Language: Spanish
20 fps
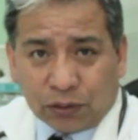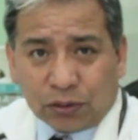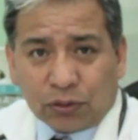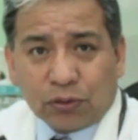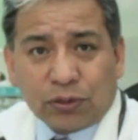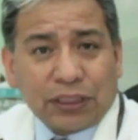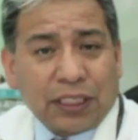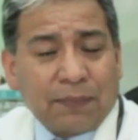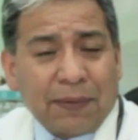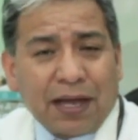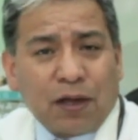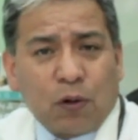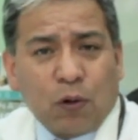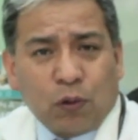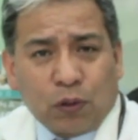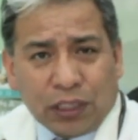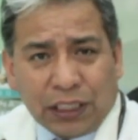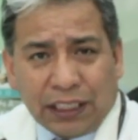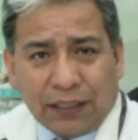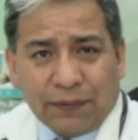Esto se llama
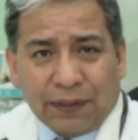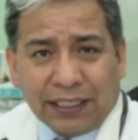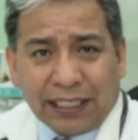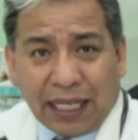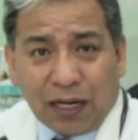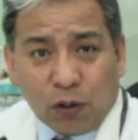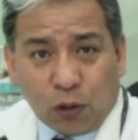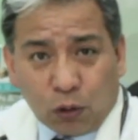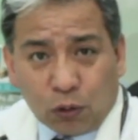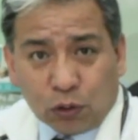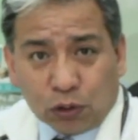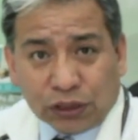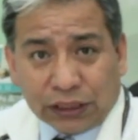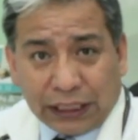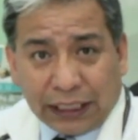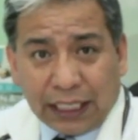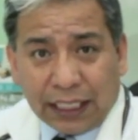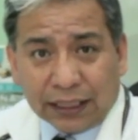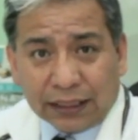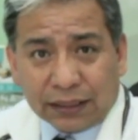Cogniva. ¿Ya lo
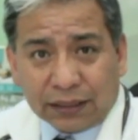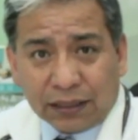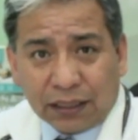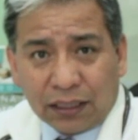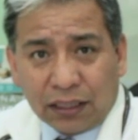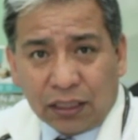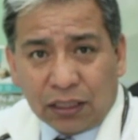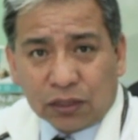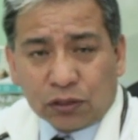conocías?